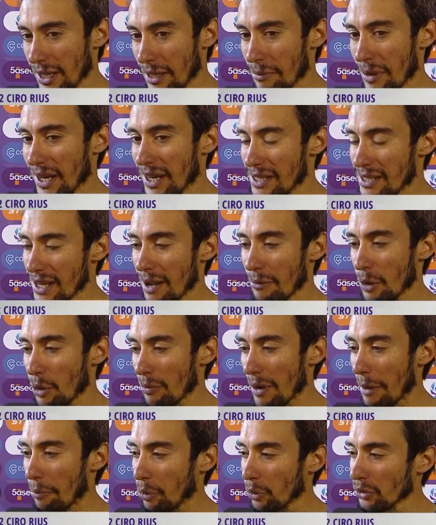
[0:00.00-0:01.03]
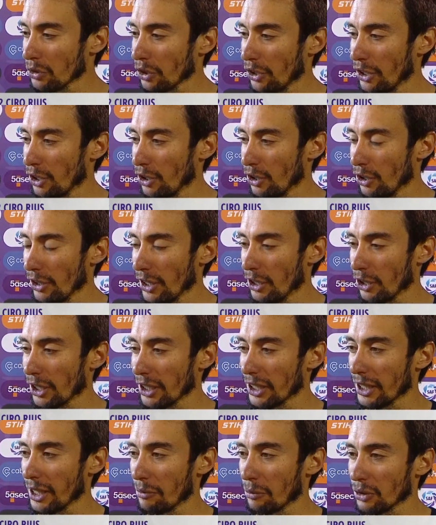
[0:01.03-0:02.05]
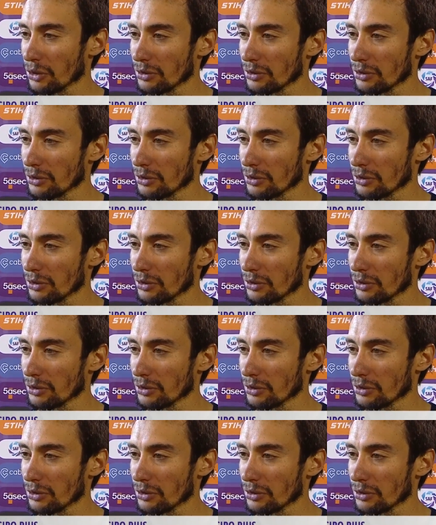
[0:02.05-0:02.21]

merecíamos más puntos de, lo, de los que tenemos.